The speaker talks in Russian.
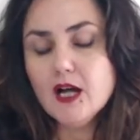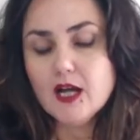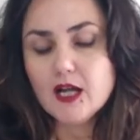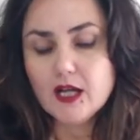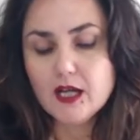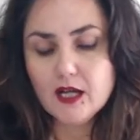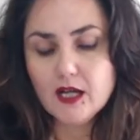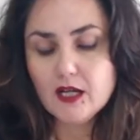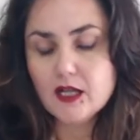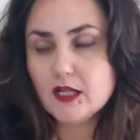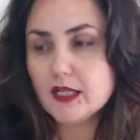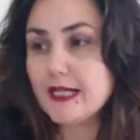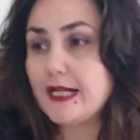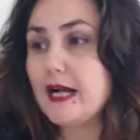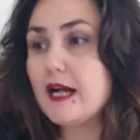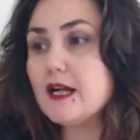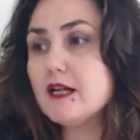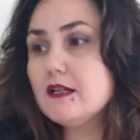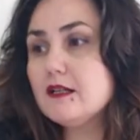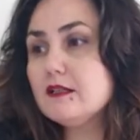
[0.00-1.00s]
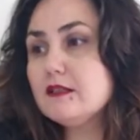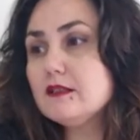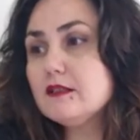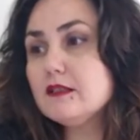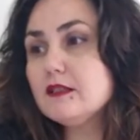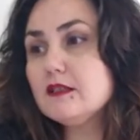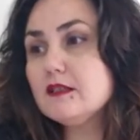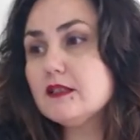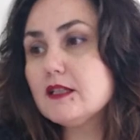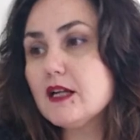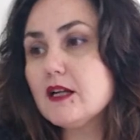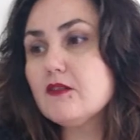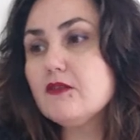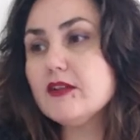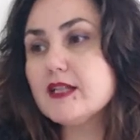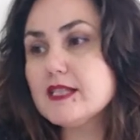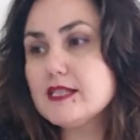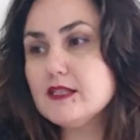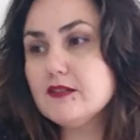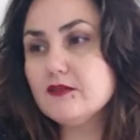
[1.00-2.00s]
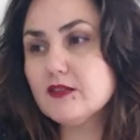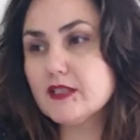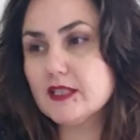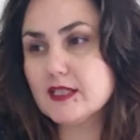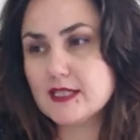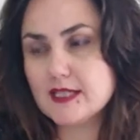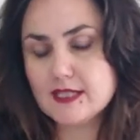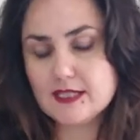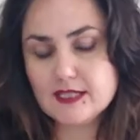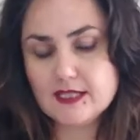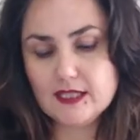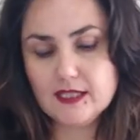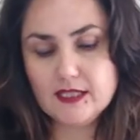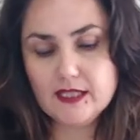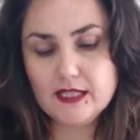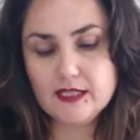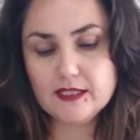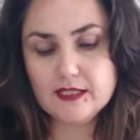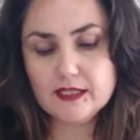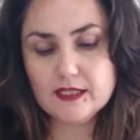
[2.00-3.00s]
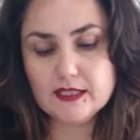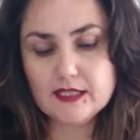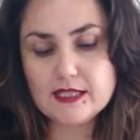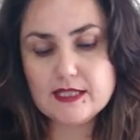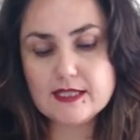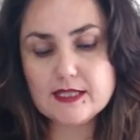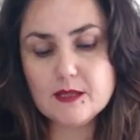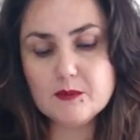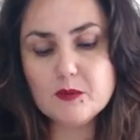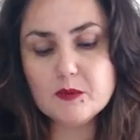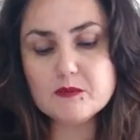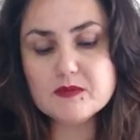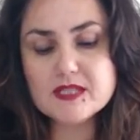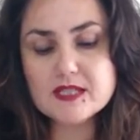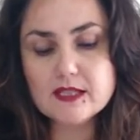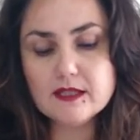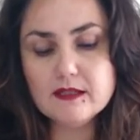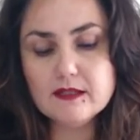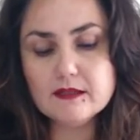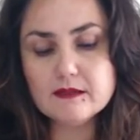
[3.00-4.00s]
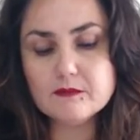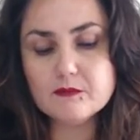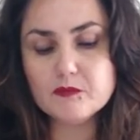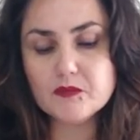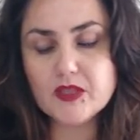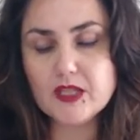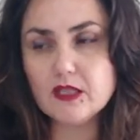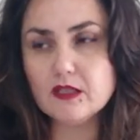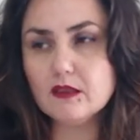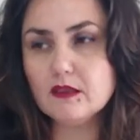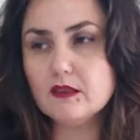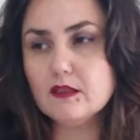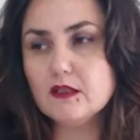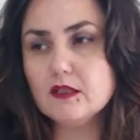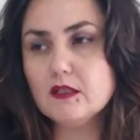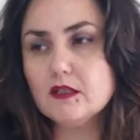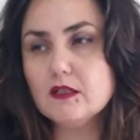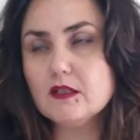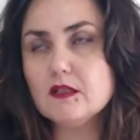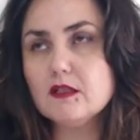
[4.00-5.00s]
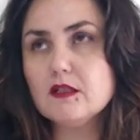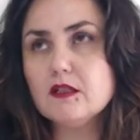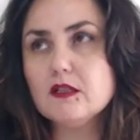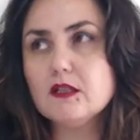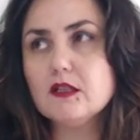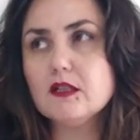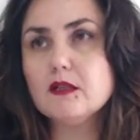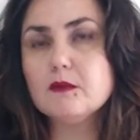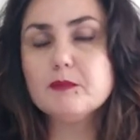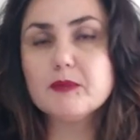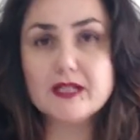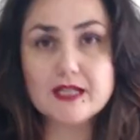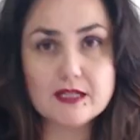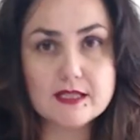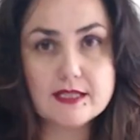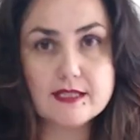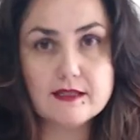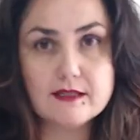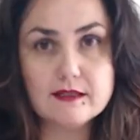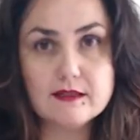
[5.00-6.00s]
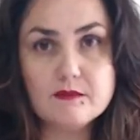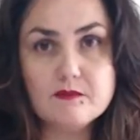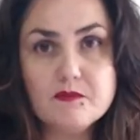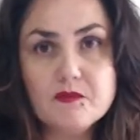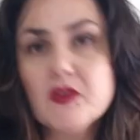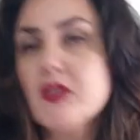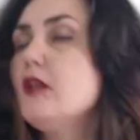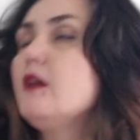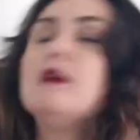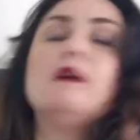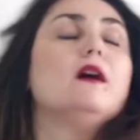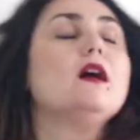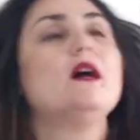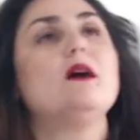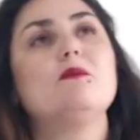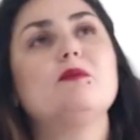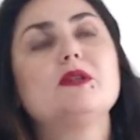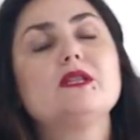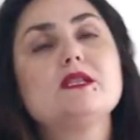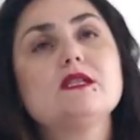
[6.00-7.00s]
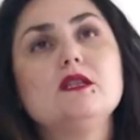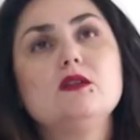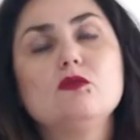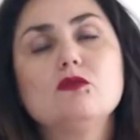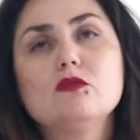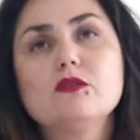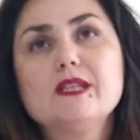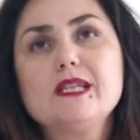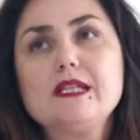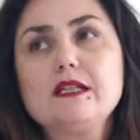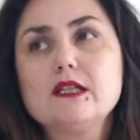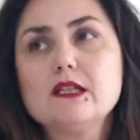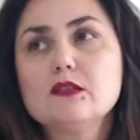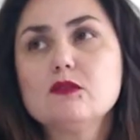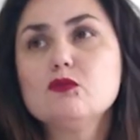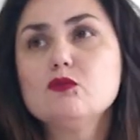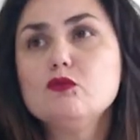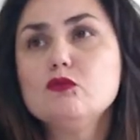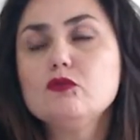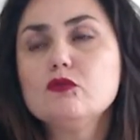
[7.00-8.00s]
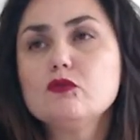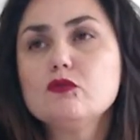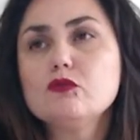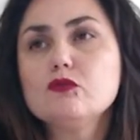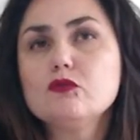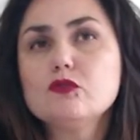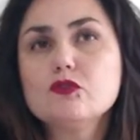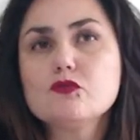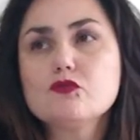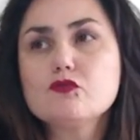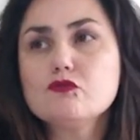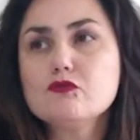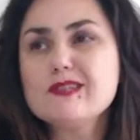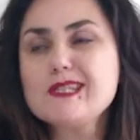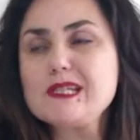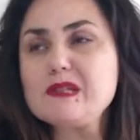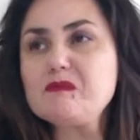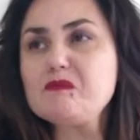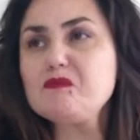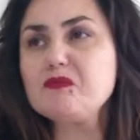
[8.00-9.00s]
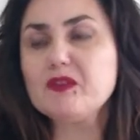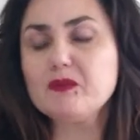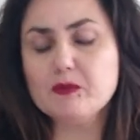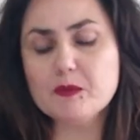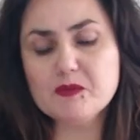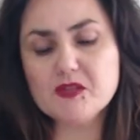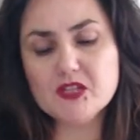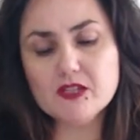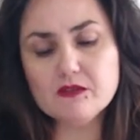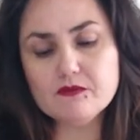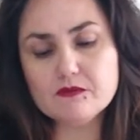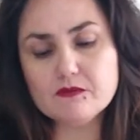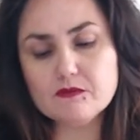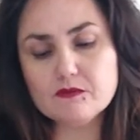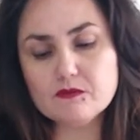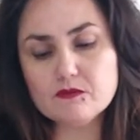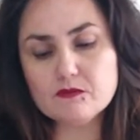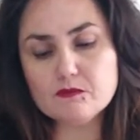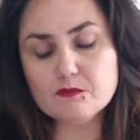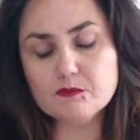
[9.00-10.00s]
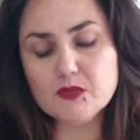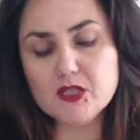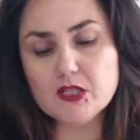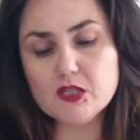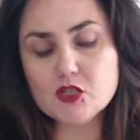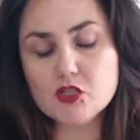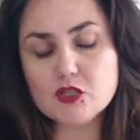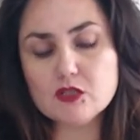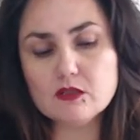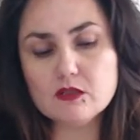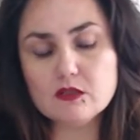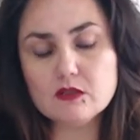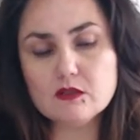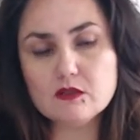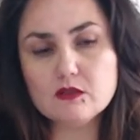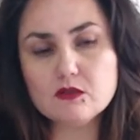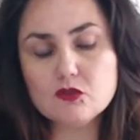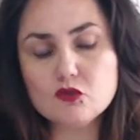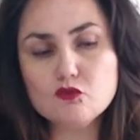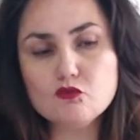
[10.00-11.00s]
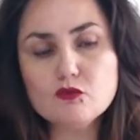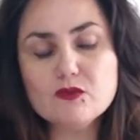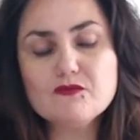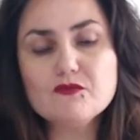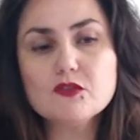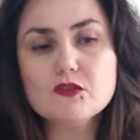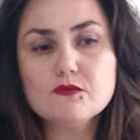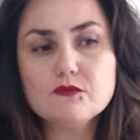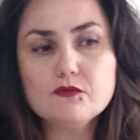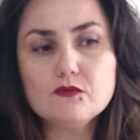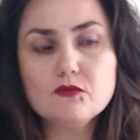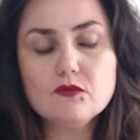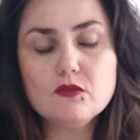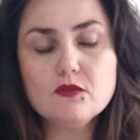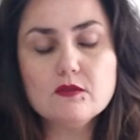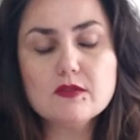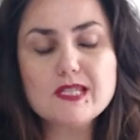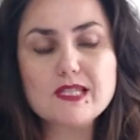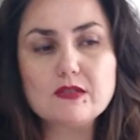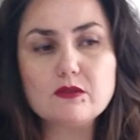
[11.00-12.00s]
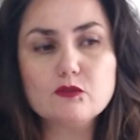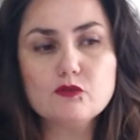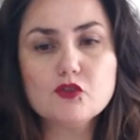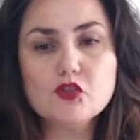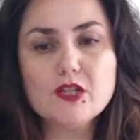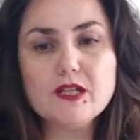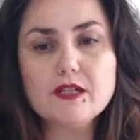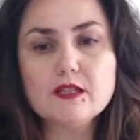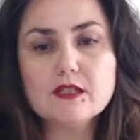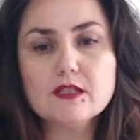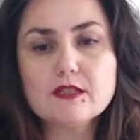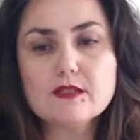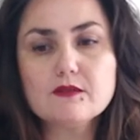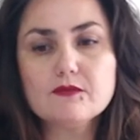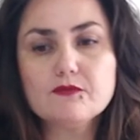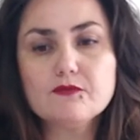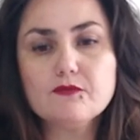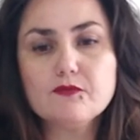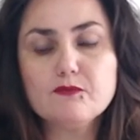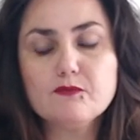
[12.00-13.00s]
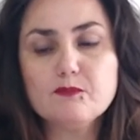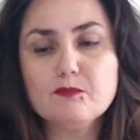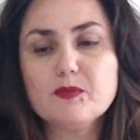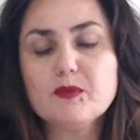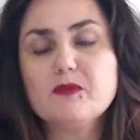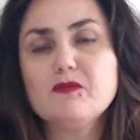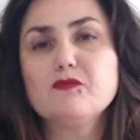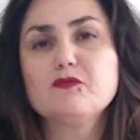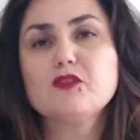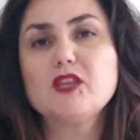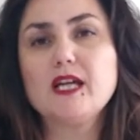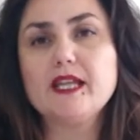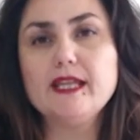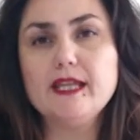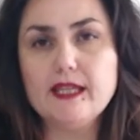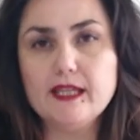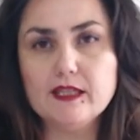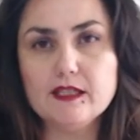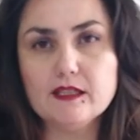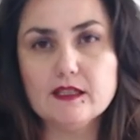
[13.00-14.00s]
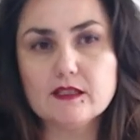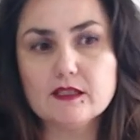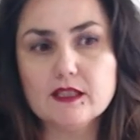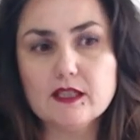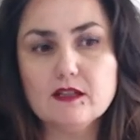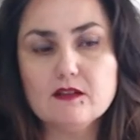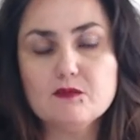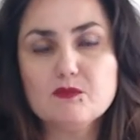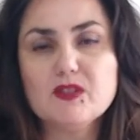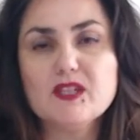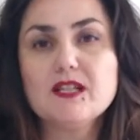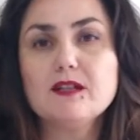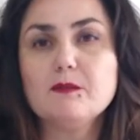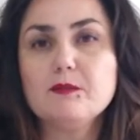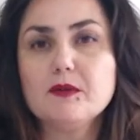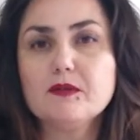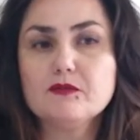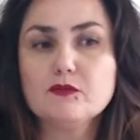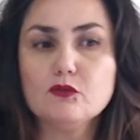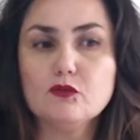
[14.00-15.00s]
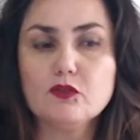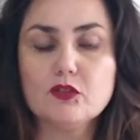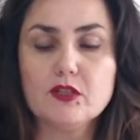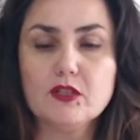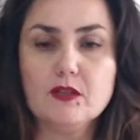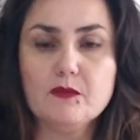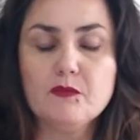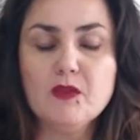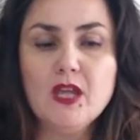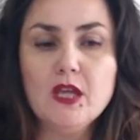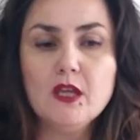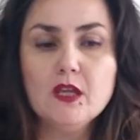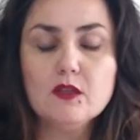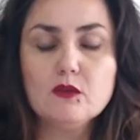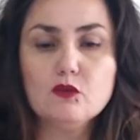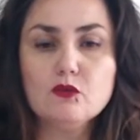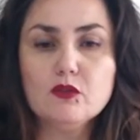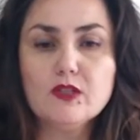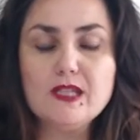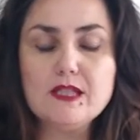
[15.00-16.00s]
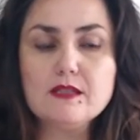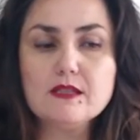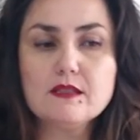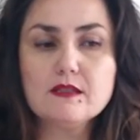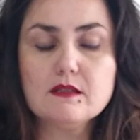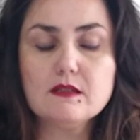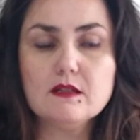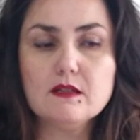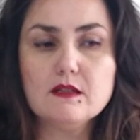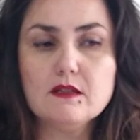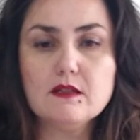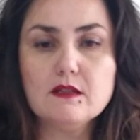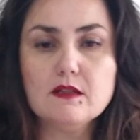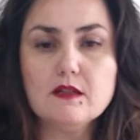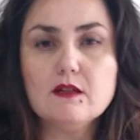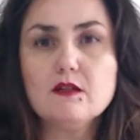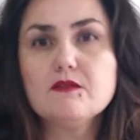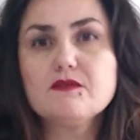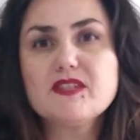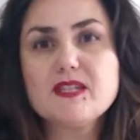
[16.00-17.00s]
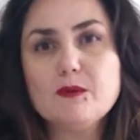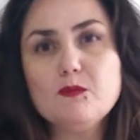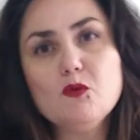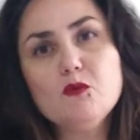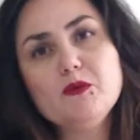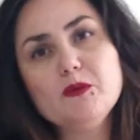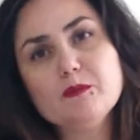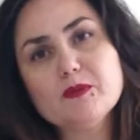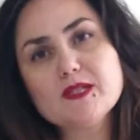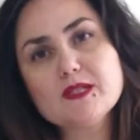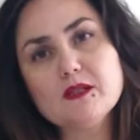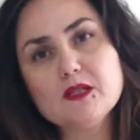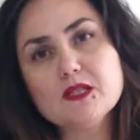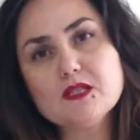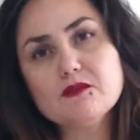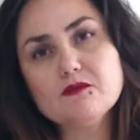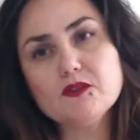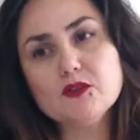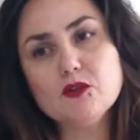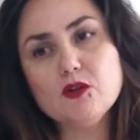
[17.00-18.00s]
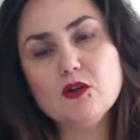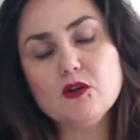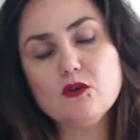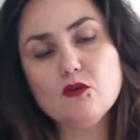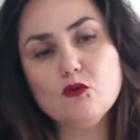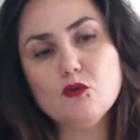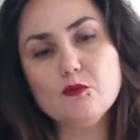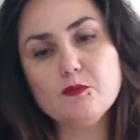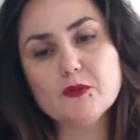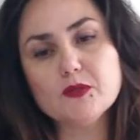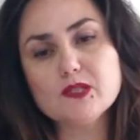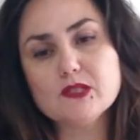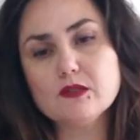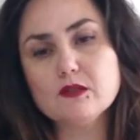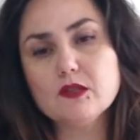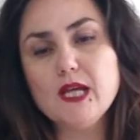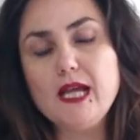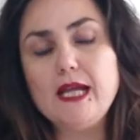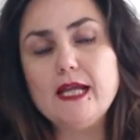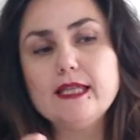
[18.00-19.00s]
Как, как войти в это состояние? На самом деле это практика определенная, которую э, суть... Вообще, мне кажется, суть всего заключается в повторениях, да, в многоповторке, то есть э, в самом непосредственно опыте.